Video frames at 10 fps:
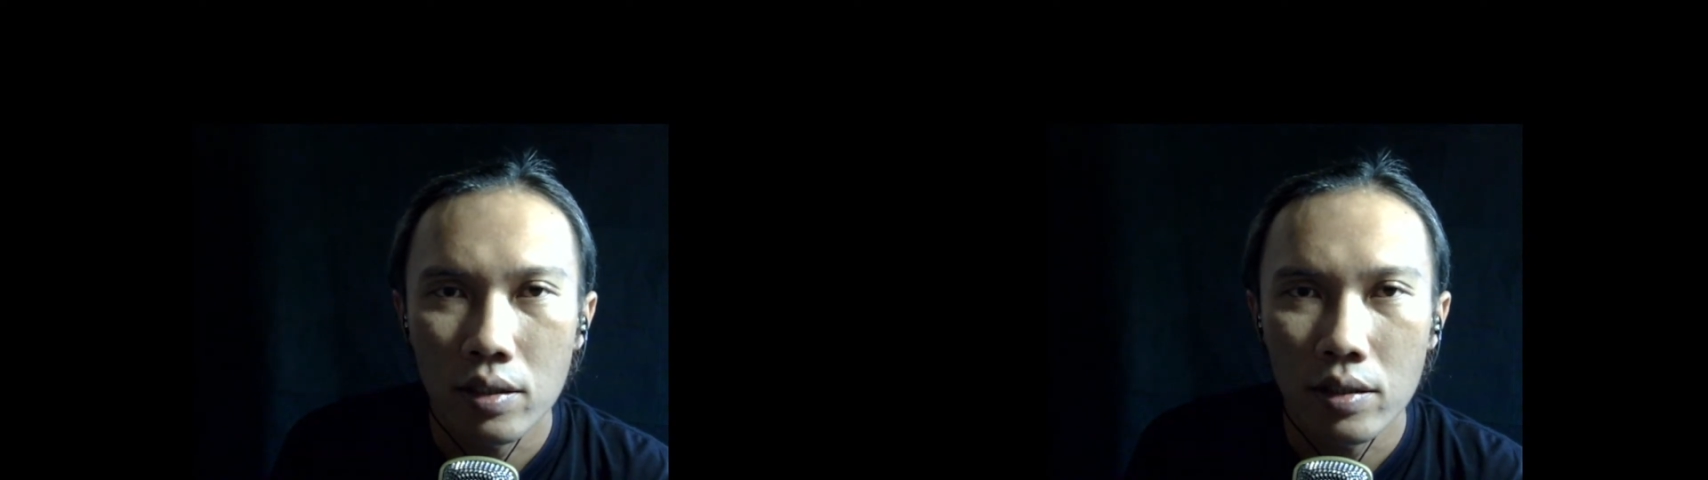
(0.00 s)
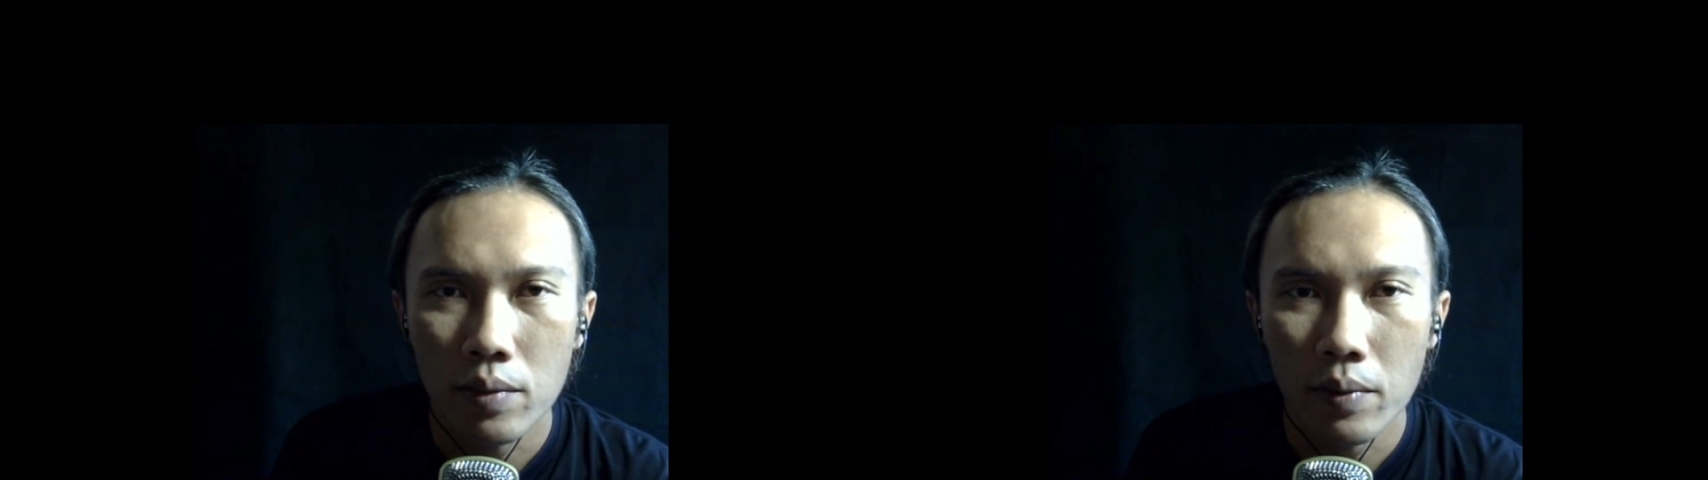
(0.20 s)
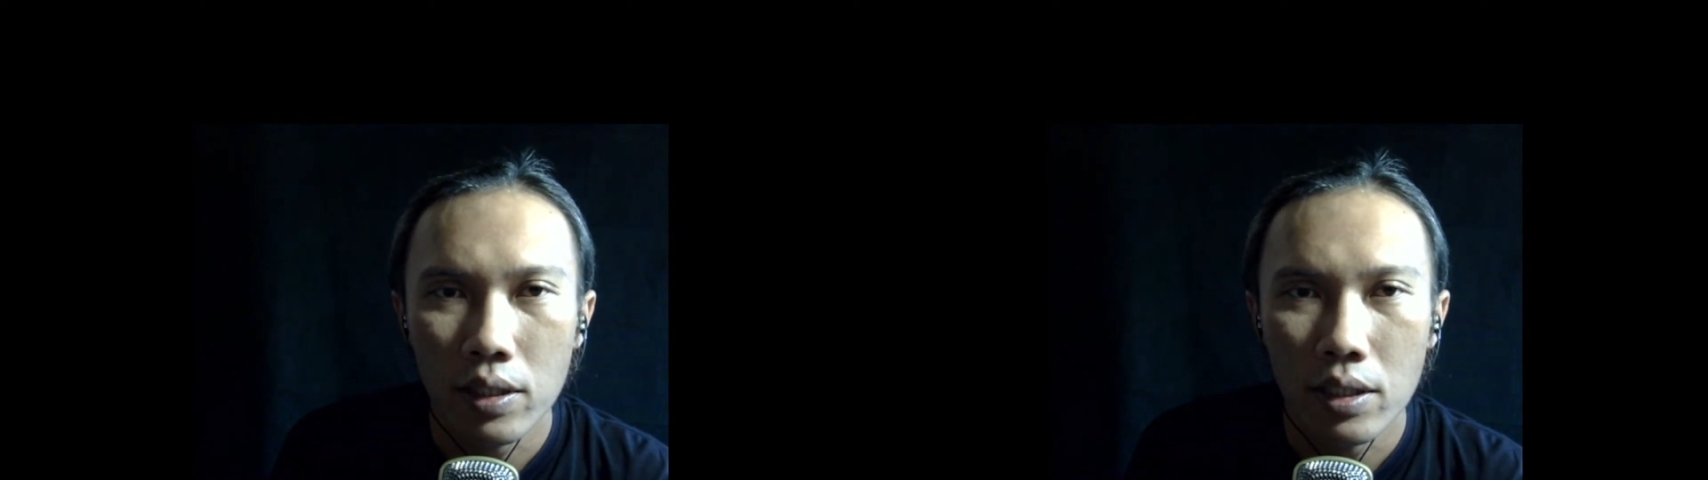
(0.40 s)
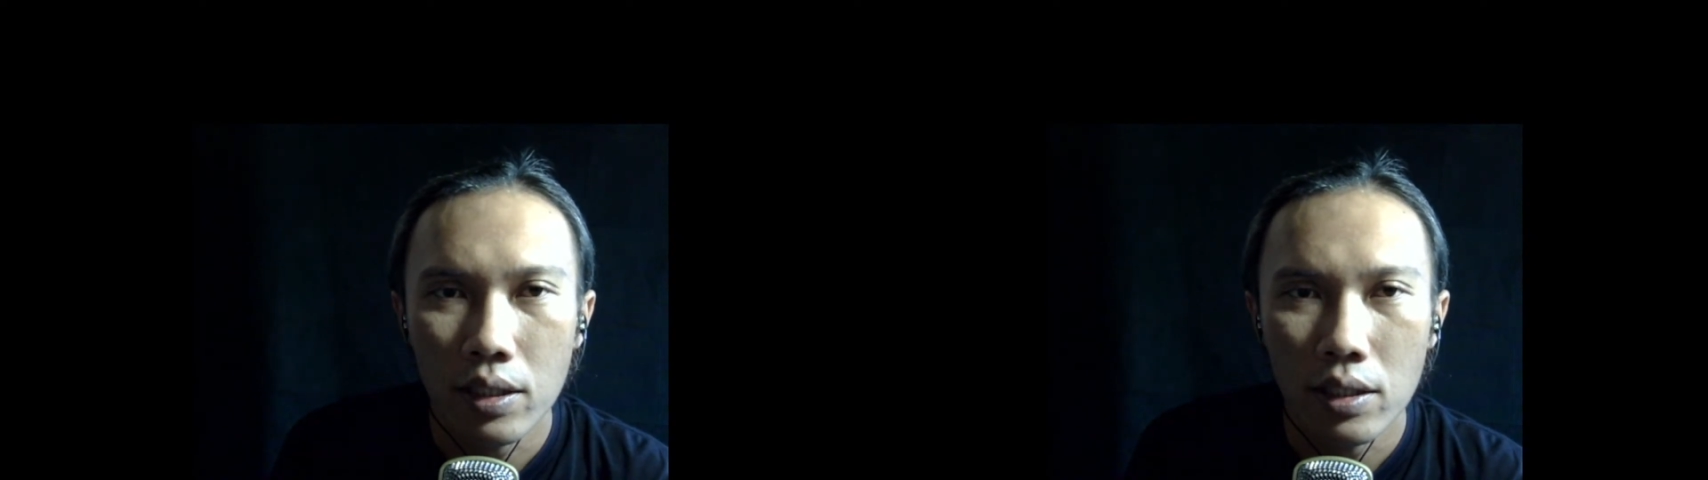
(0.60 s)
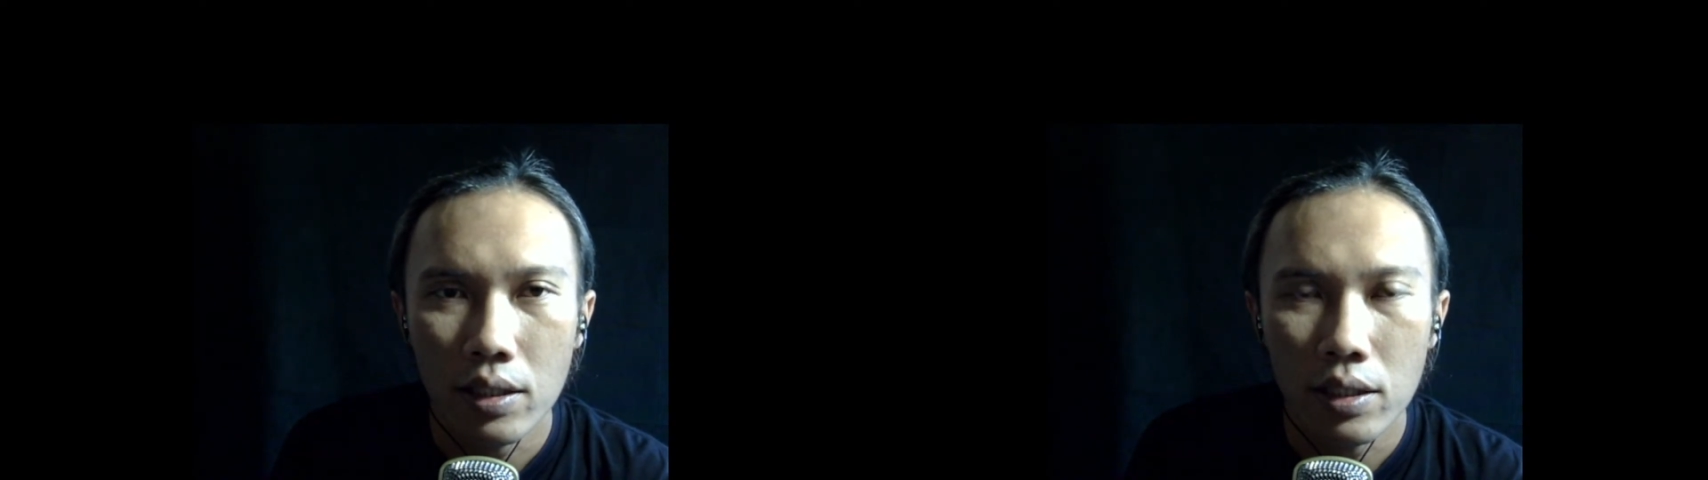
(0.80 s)
Seperti
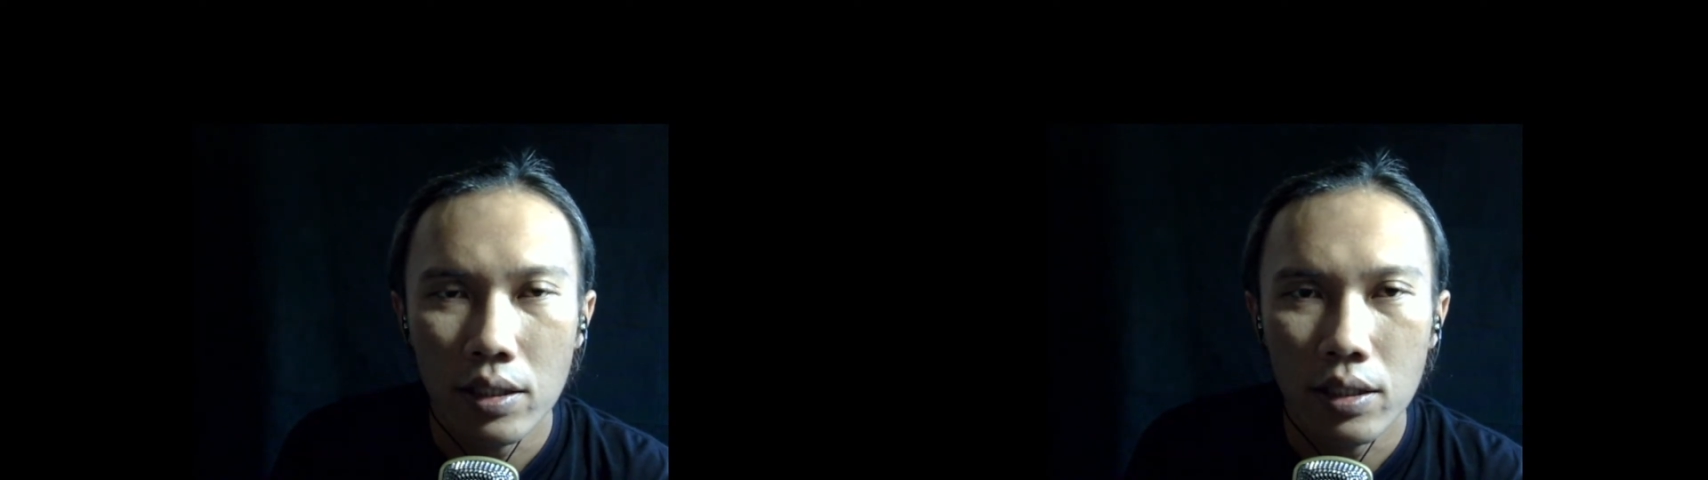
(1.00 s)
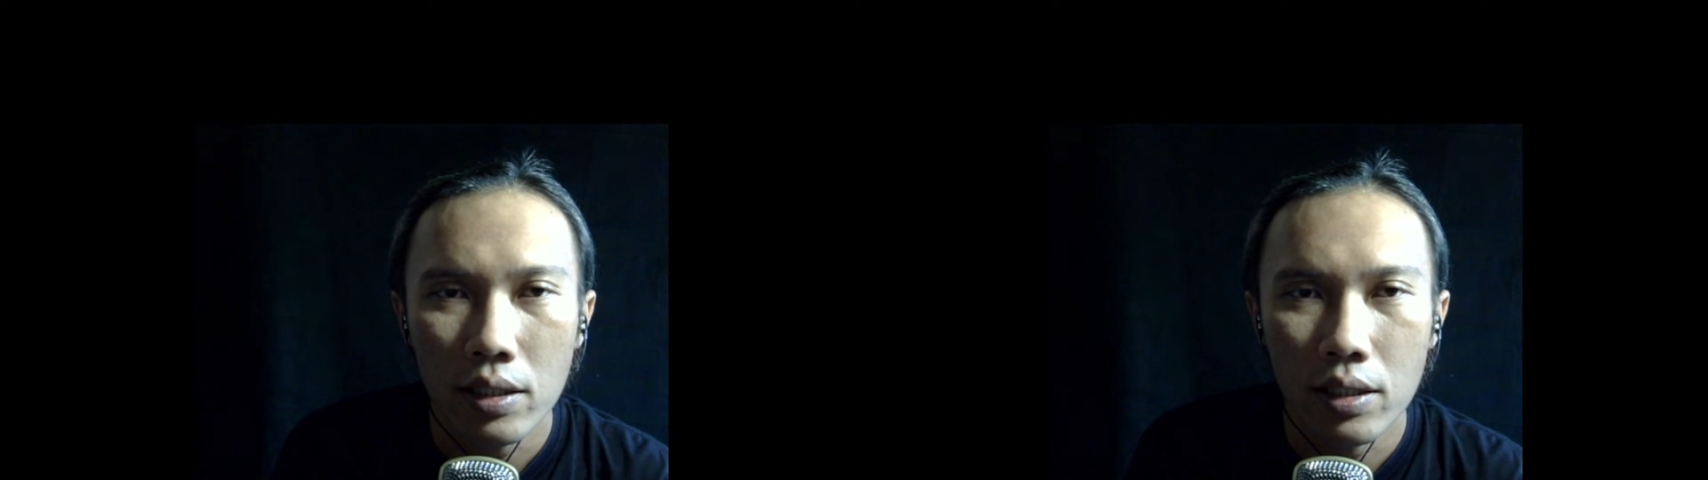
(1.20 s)
ini